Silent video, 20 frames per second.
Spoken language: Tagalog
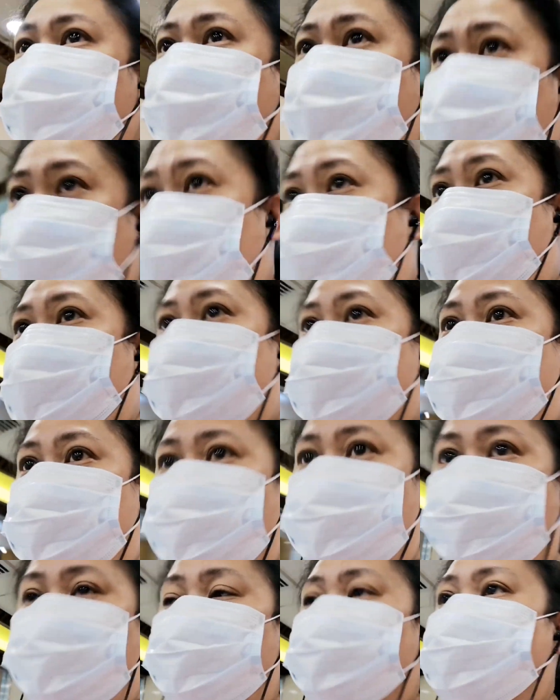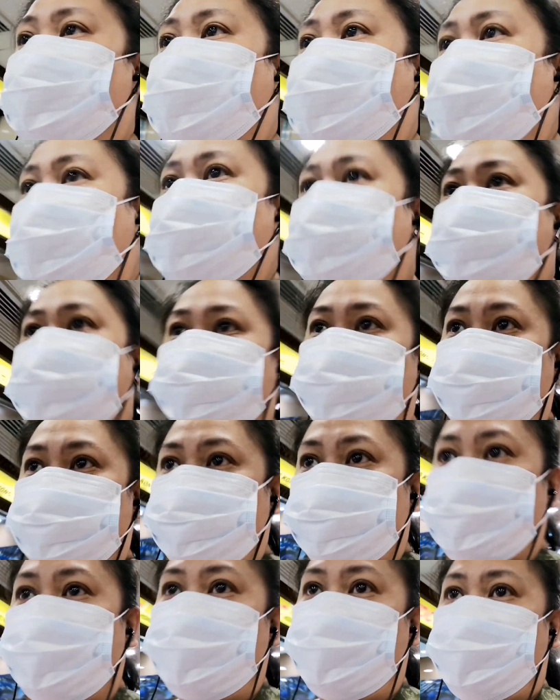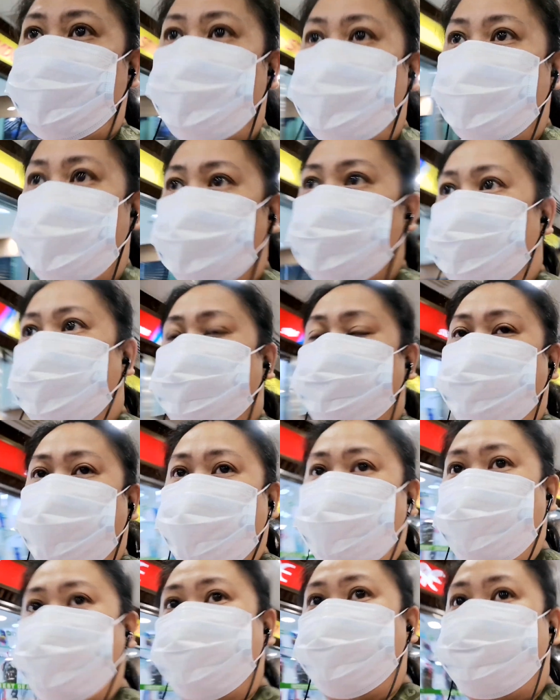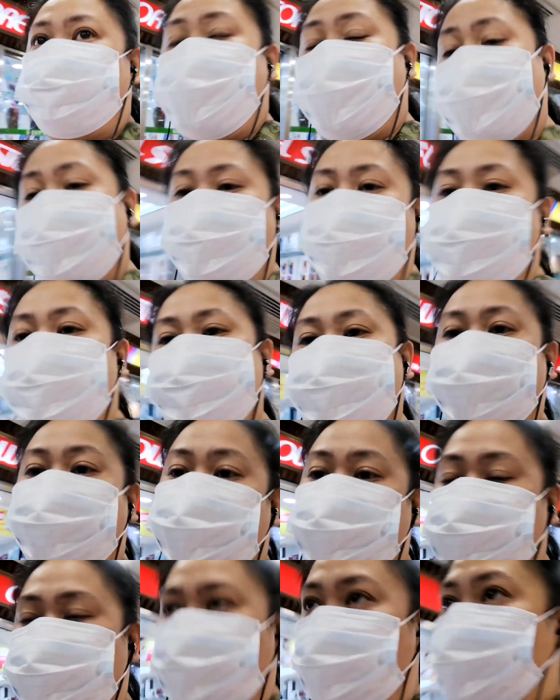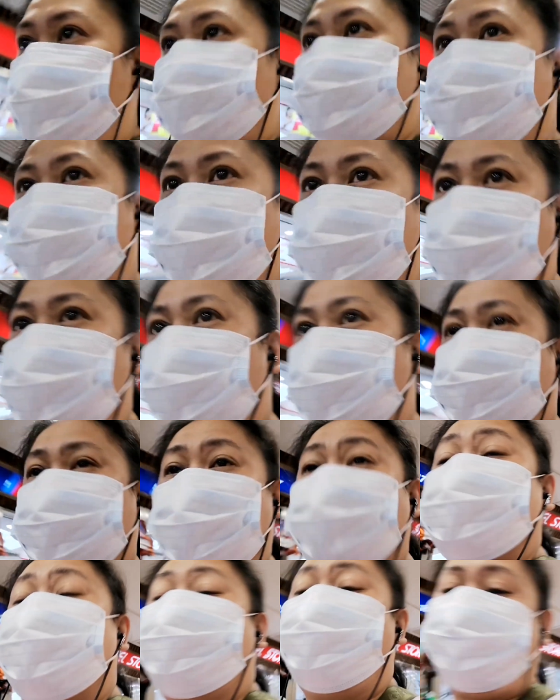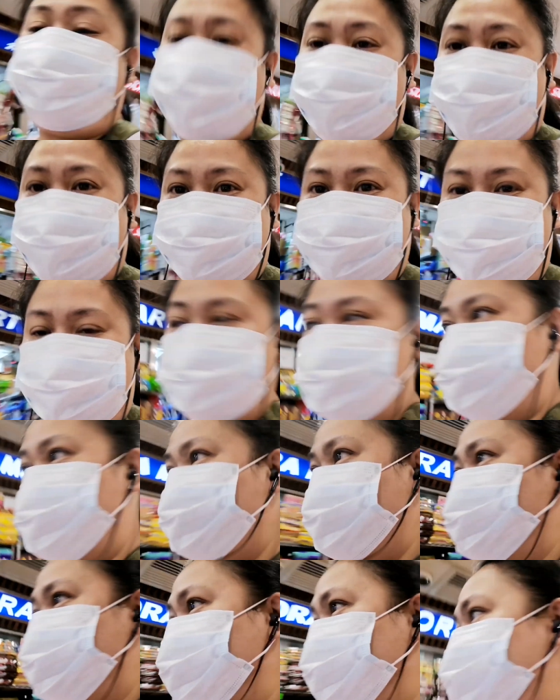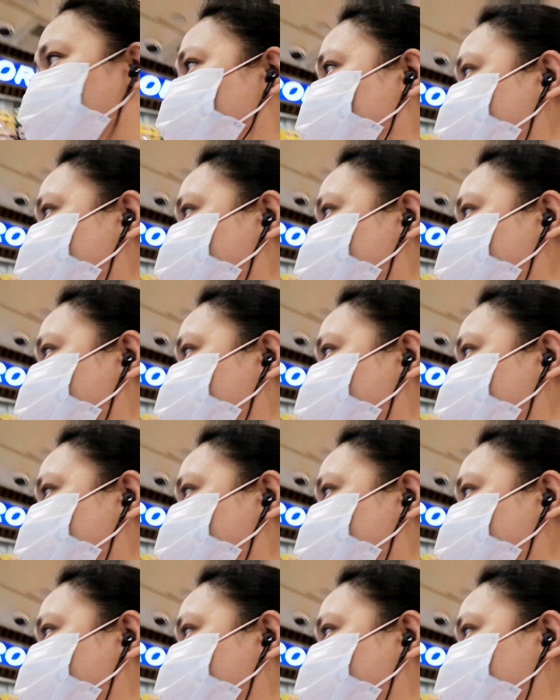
May nakisuyo lang. Pero yung pangalawang obligation, ay eh, talagang obligasyon yun.